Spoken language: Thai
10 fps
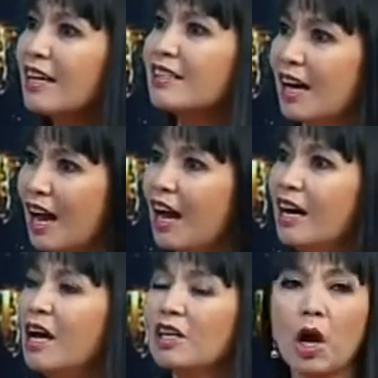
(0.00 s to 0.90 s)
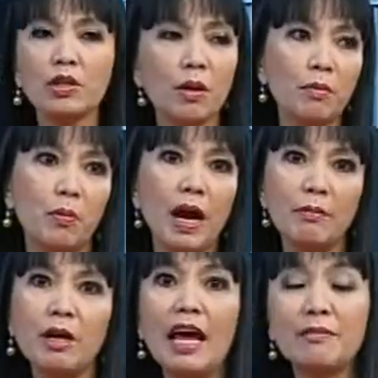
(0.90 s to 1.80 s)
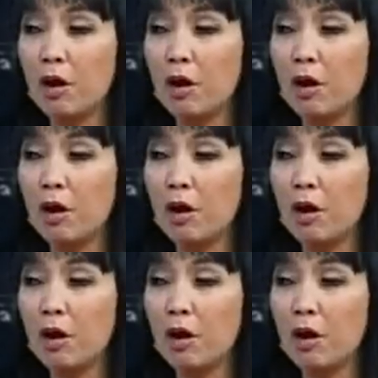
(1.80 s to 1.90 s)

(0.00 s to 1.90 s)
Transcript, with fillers: ่ค่ะก็ต้องบอกว่าเวลา